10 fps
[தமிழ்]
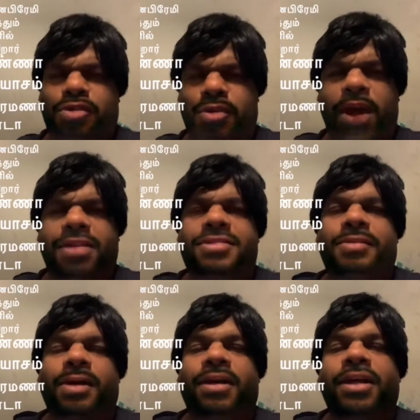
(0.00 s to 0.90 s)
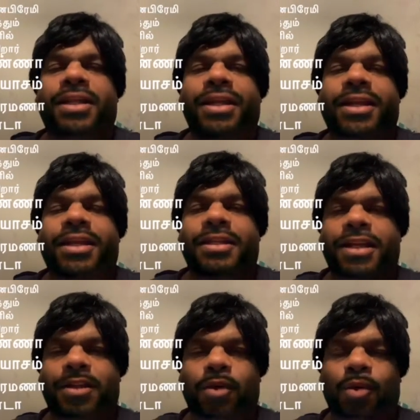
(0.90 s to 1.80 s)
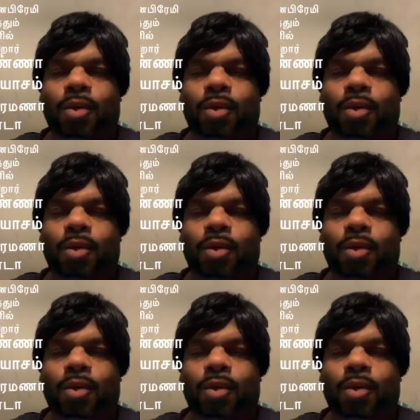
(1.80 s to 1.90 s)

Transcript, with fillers: சுவாரஸ்யமாக அதே நேரத்திலேயே அது